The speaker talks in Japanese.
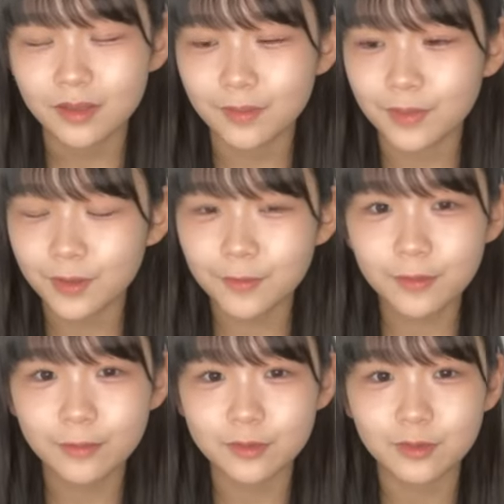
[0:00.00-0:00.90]
で
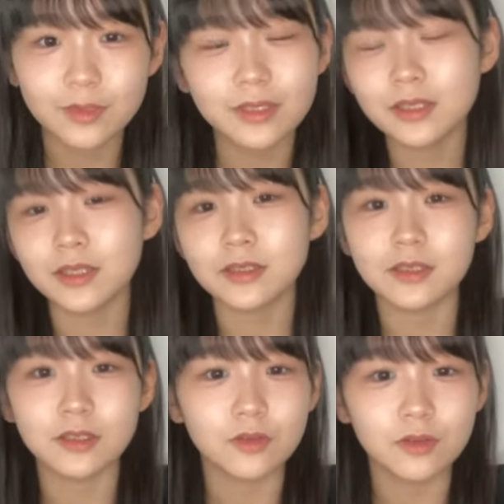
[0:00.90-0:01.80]
ミヤビームはどんだけさ
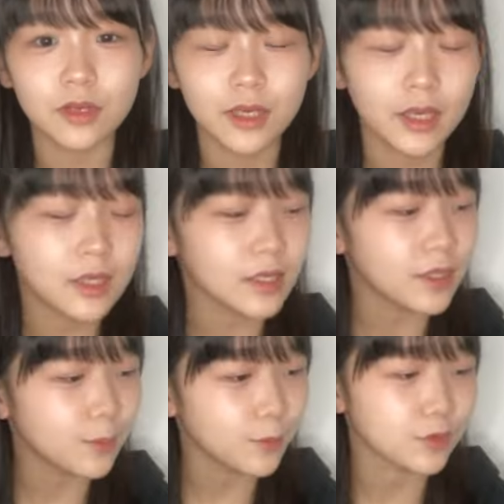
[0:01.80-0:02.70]
つきの部屋に
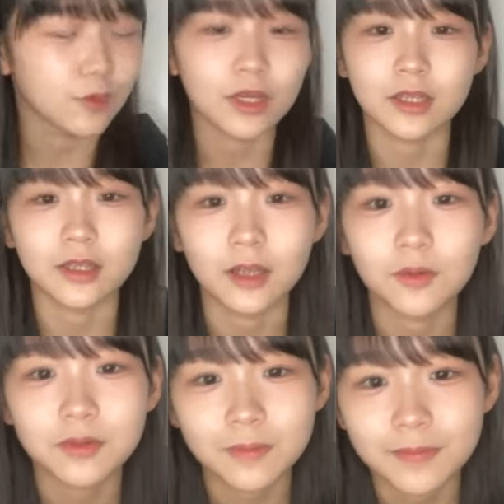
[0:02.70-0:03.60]
荷物をあったんだ
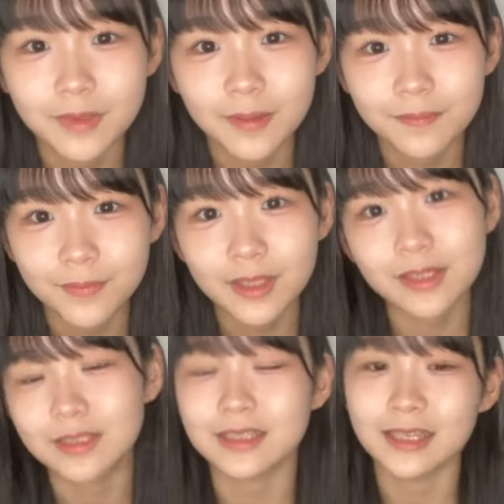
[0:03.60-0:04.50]
ろうと思って
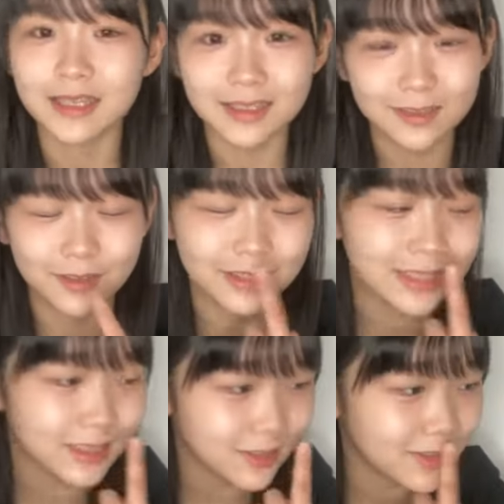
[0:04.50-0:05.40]
で私ねその
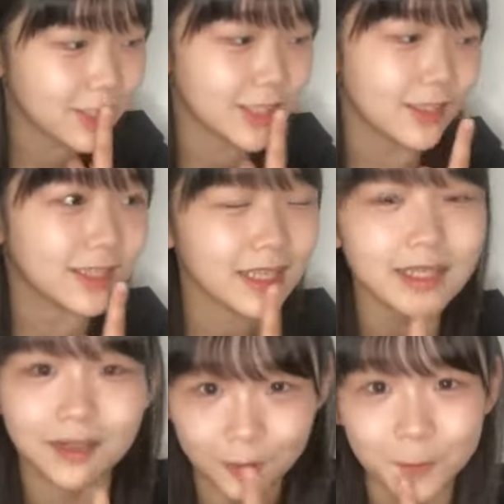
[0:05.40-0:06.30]
前日行って
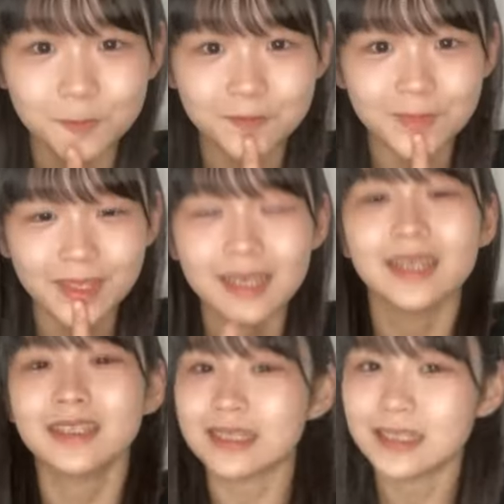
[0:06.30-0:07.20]
たの
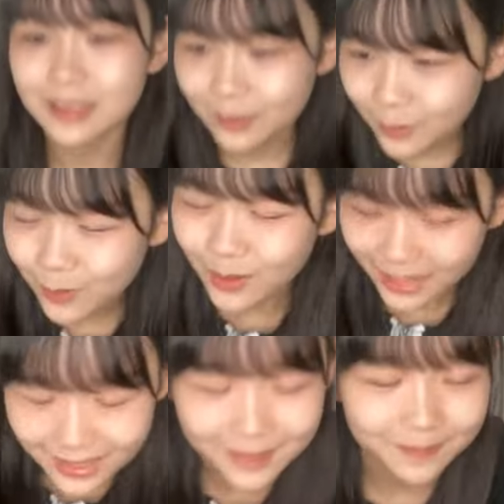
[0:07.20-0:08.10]
さつきの方
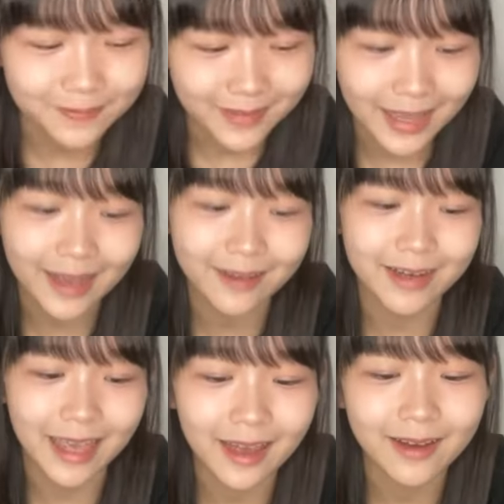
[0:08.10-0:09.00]
が早く
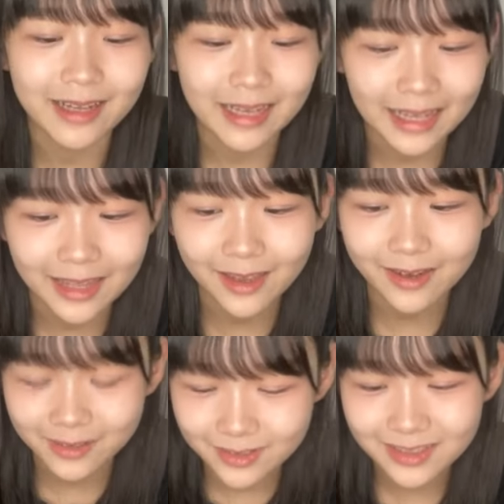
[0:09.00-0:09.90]
部屋早
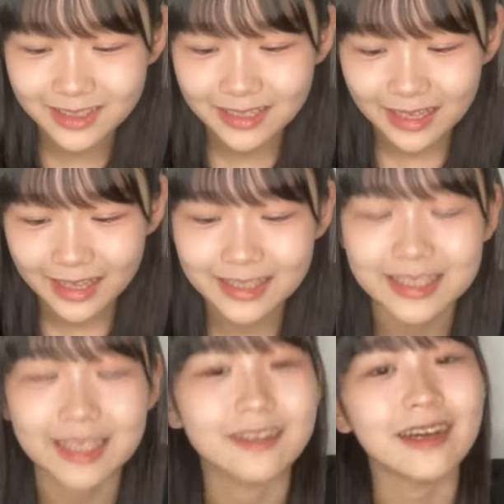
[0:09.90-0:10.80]
く部屋
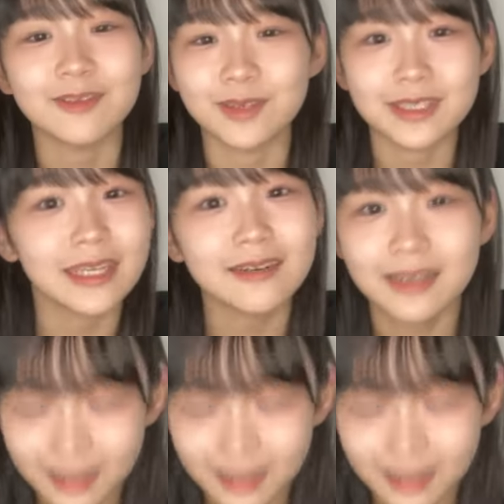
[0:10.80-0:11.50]
チェックアウトしちゃう